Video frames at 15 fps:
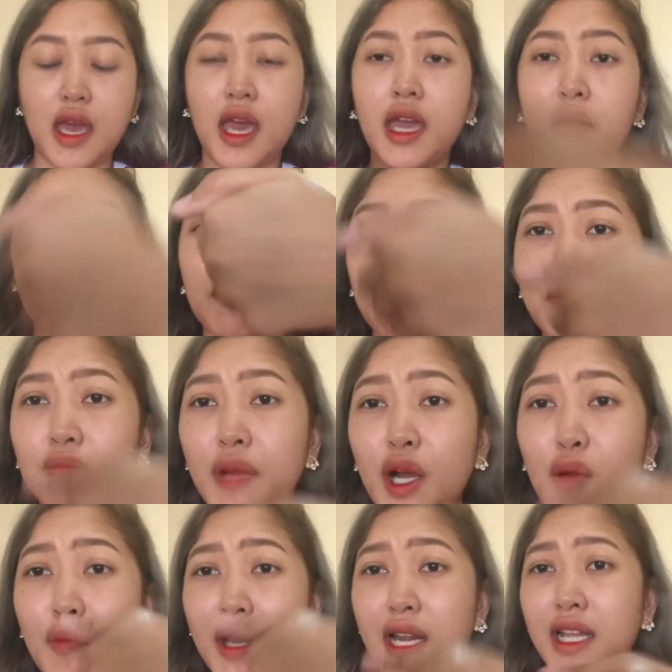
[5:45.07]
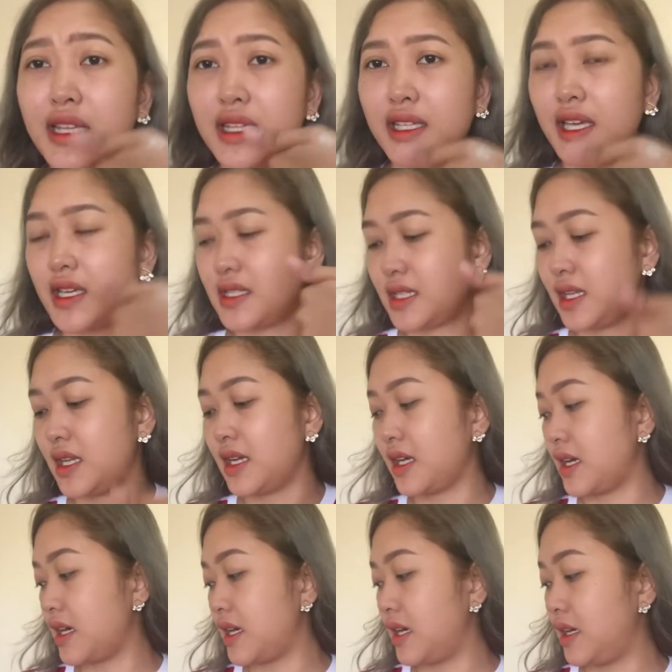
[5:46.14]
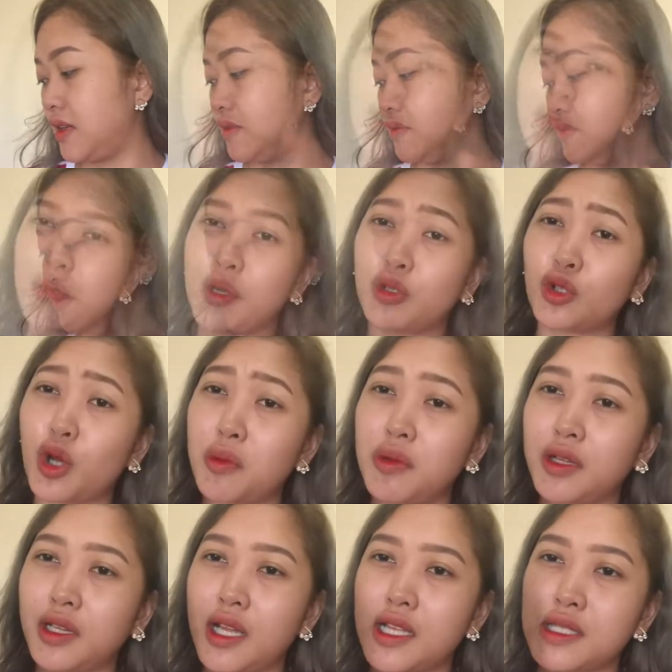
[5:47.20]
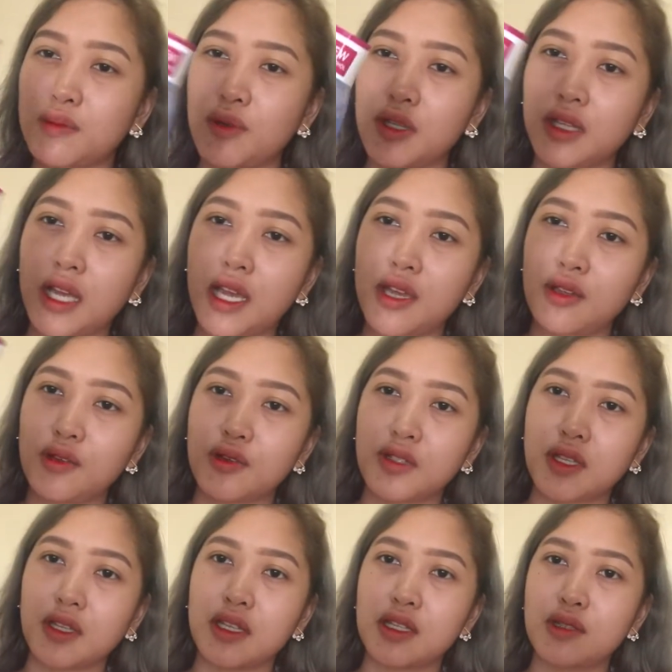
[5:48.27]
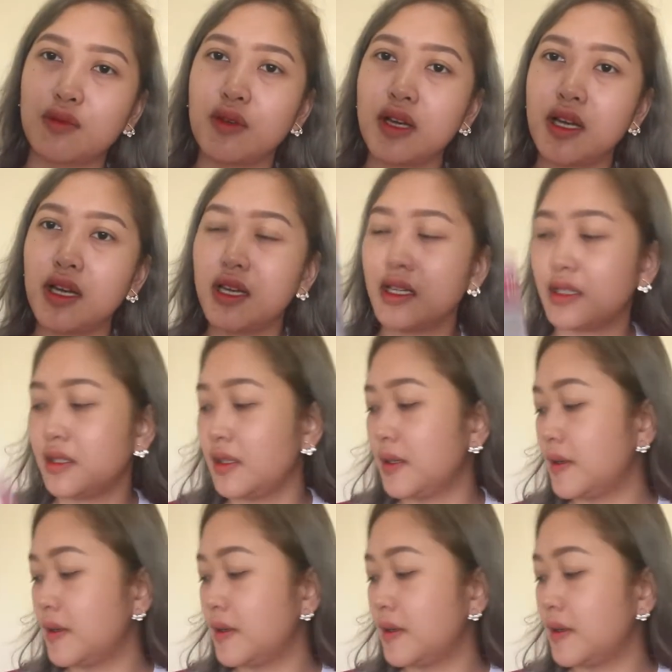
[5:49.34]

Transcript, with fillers: Eh, bago pala natin guys ilagay, ito, mag-double cleanse muna tayo using this one.